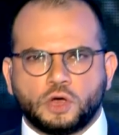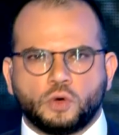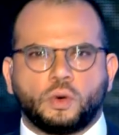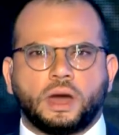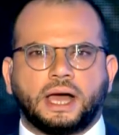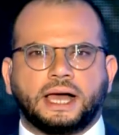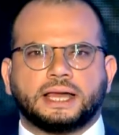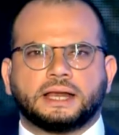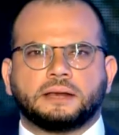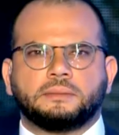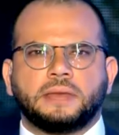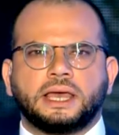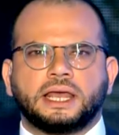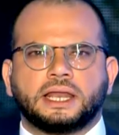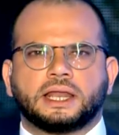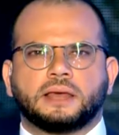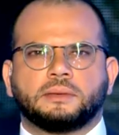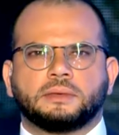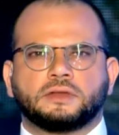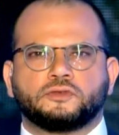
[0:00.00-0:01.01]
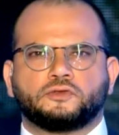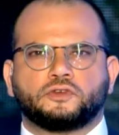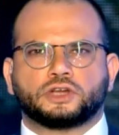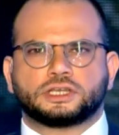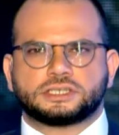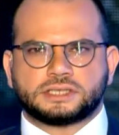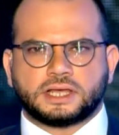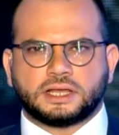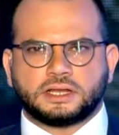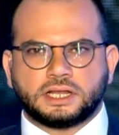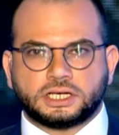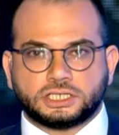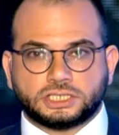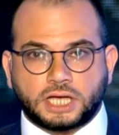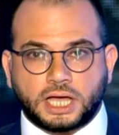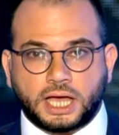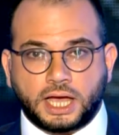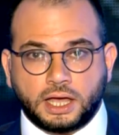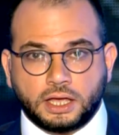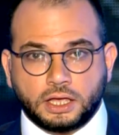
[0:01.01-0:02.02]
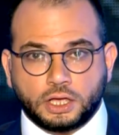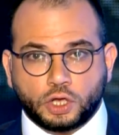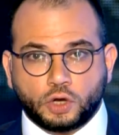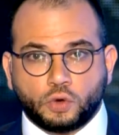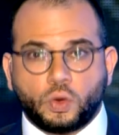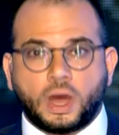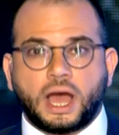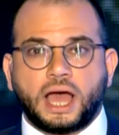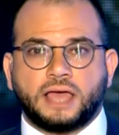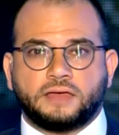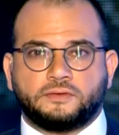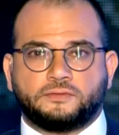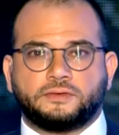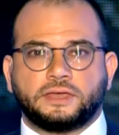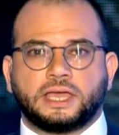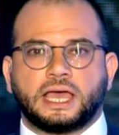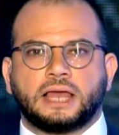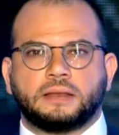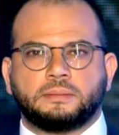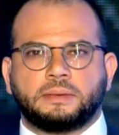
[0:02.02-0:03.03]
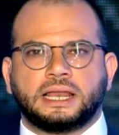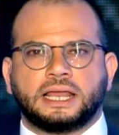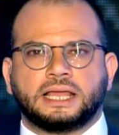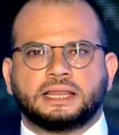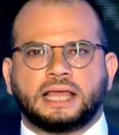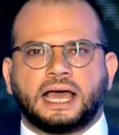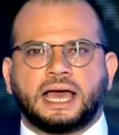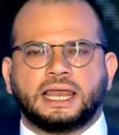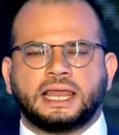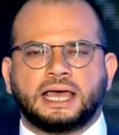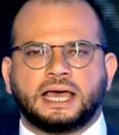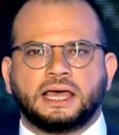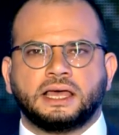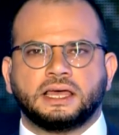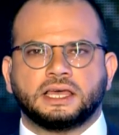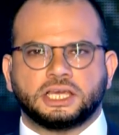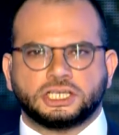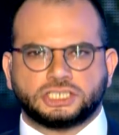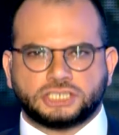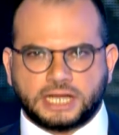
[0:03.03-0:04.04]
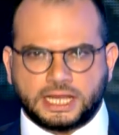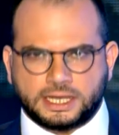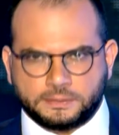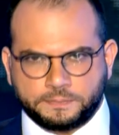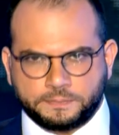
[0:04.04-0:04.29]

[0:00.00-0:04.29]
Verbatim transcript: وحرماننا من فرصه نرجع نوقف فيها البلد على اجراه